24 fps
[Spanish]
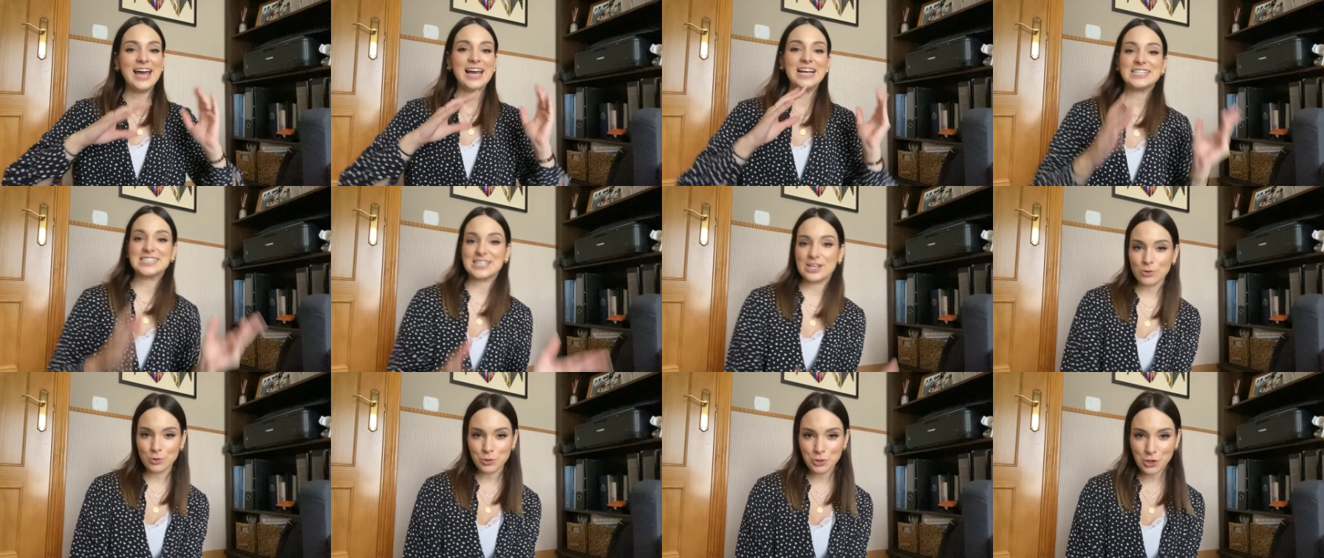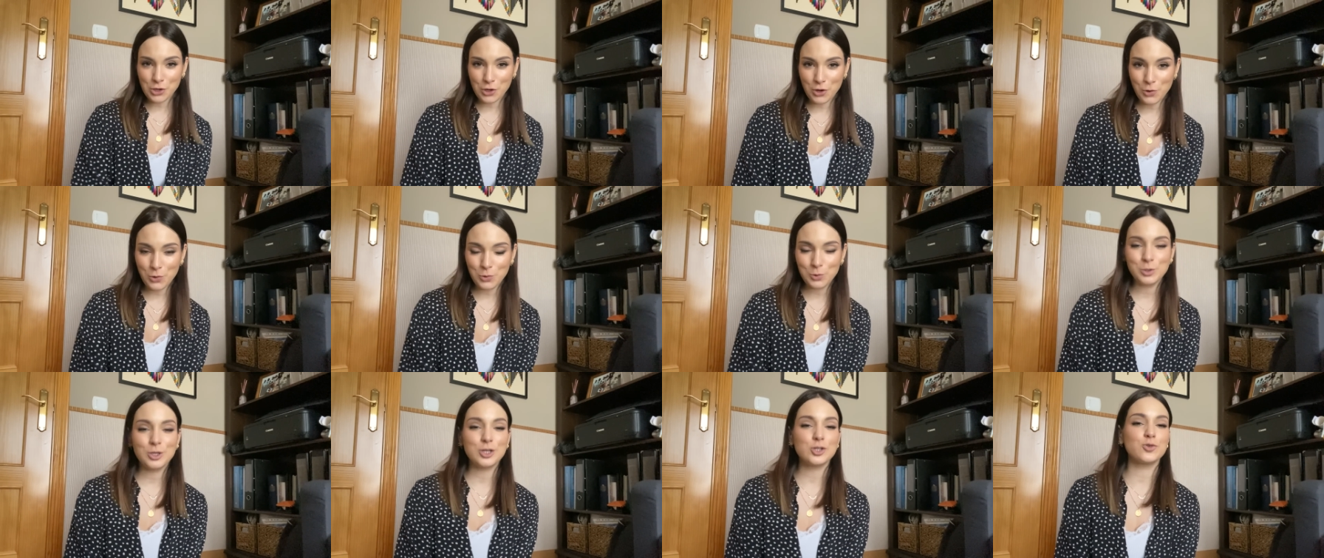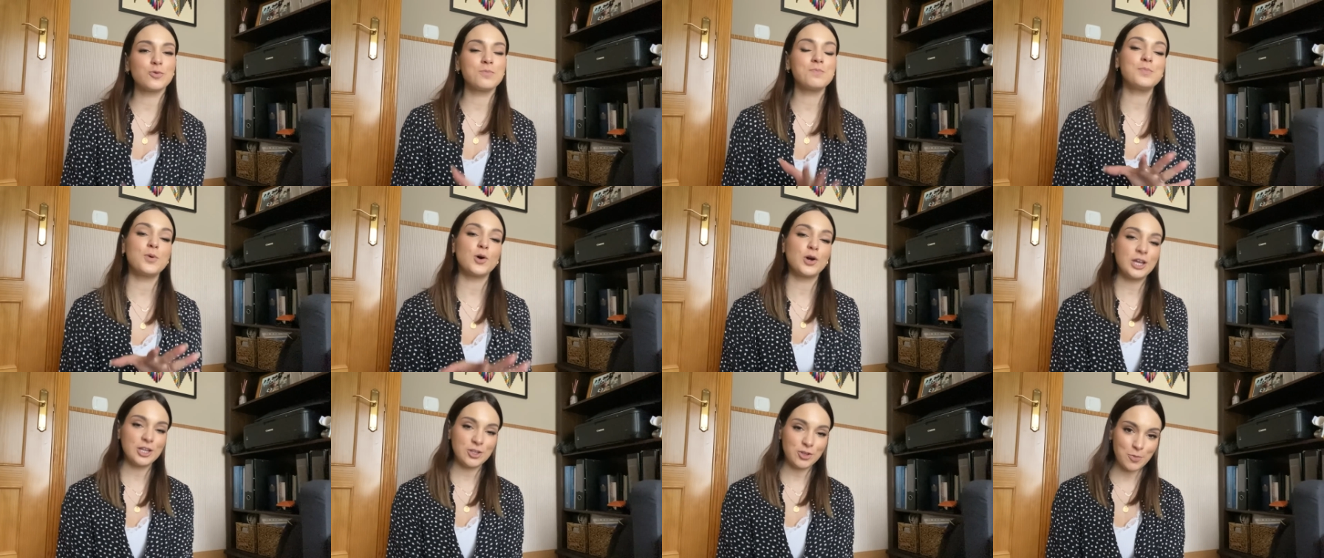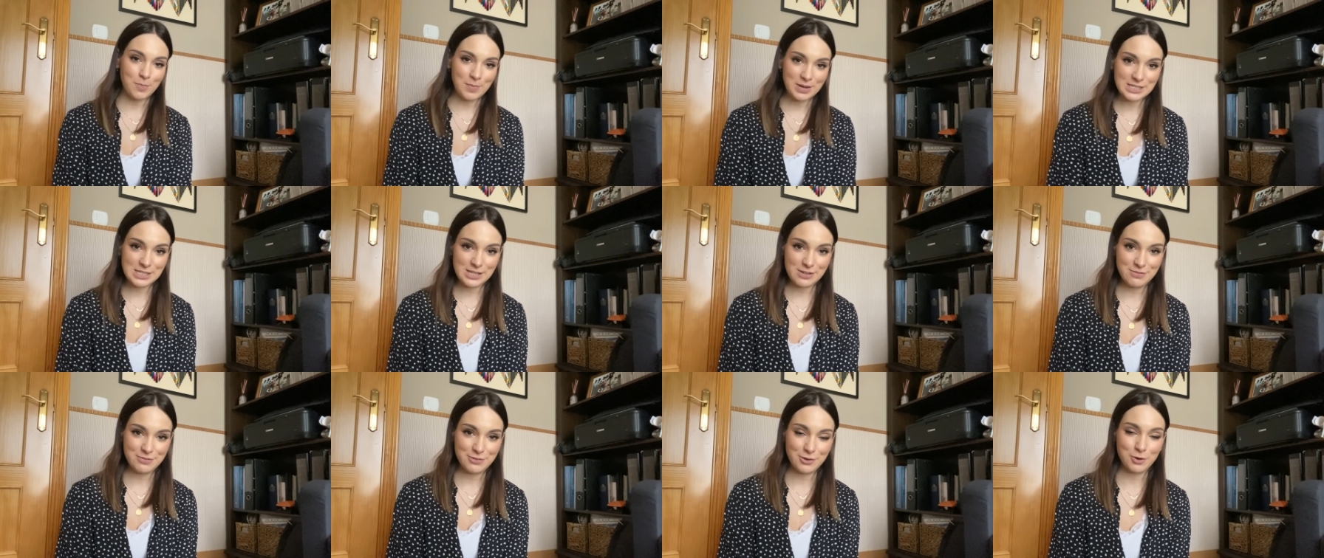El segundo conjunto es un poquito más
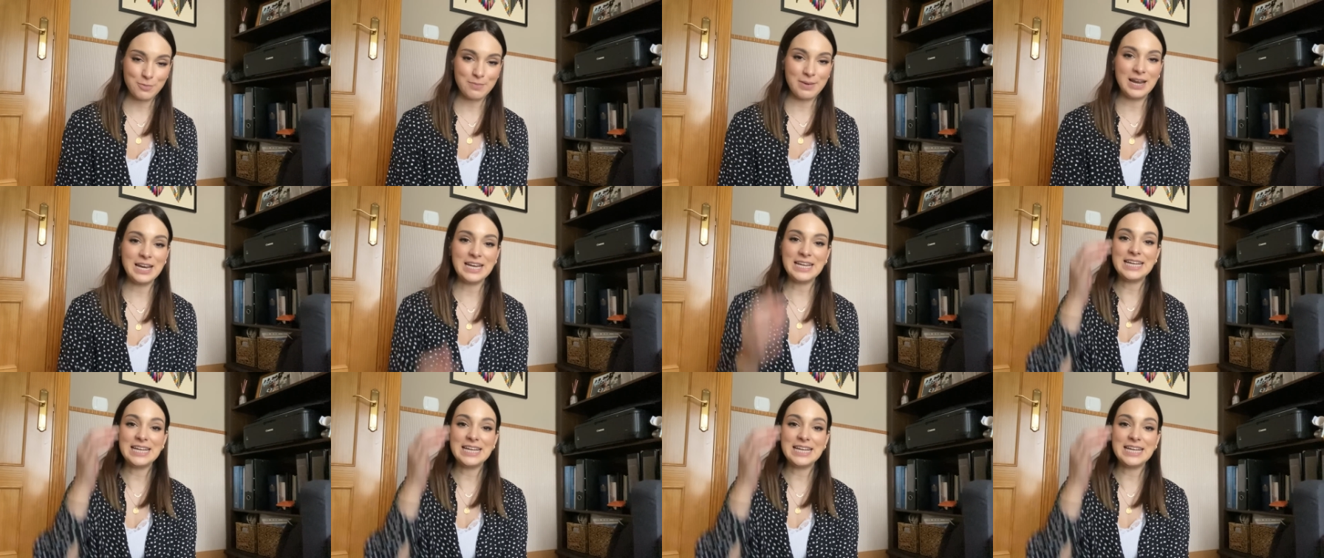informal